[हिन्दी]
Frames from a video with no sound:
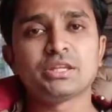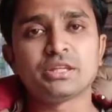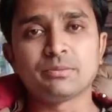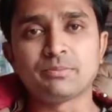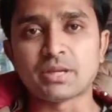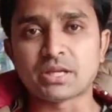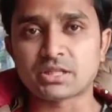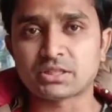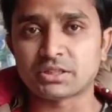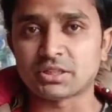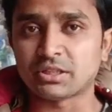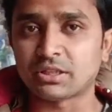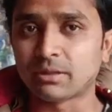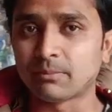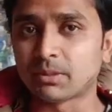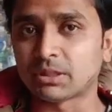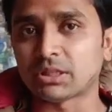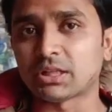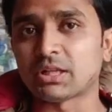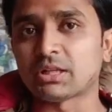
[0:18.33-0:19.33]
ये बेस्ट
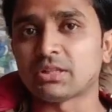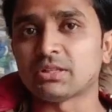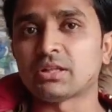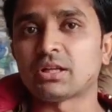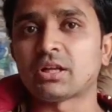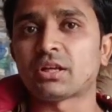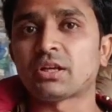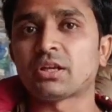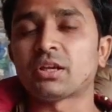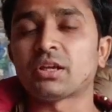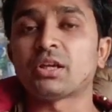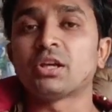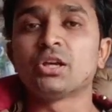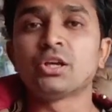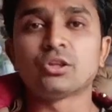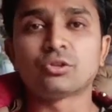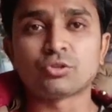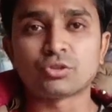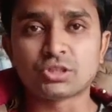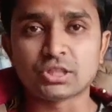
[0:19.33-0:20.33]
तरीका बताने जा रहे हैं
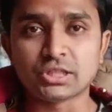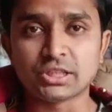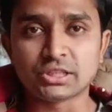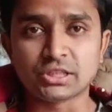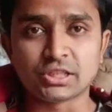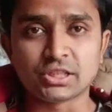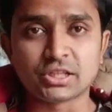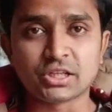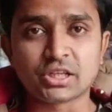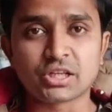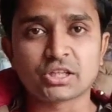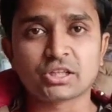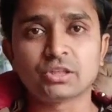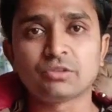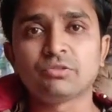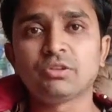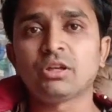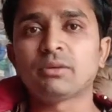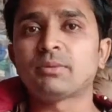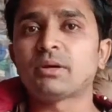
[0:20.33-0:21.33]
तो चलिए देर न
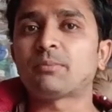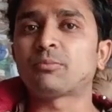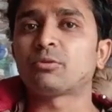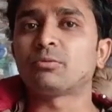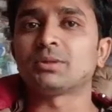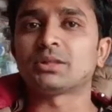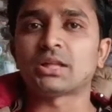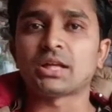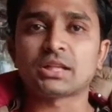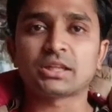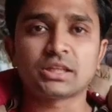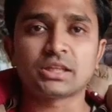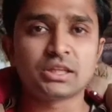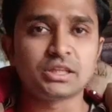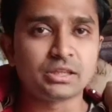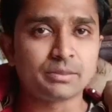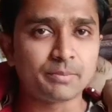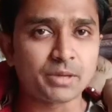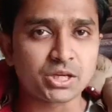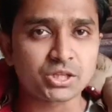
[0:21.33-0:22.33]
करते हुए हम आपको बताते
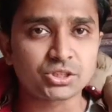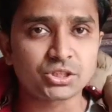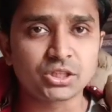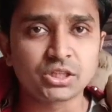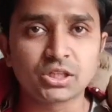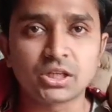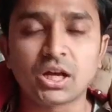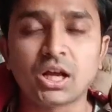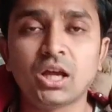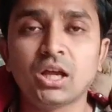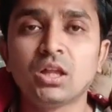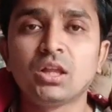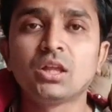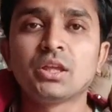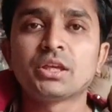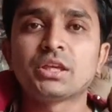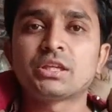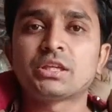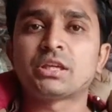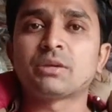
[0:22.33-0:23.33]
हैं ये बेस्ट तरीका
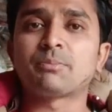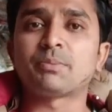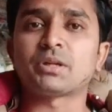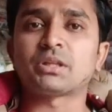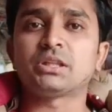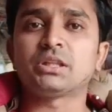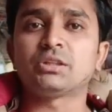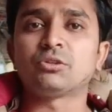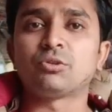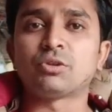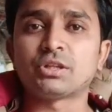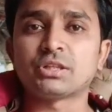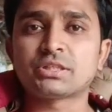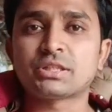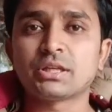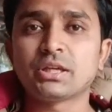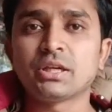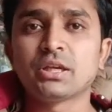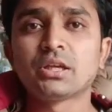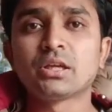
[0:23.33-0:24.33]
के पर्दे धोने
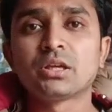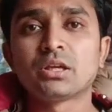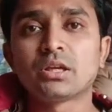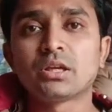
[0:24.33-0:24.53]
से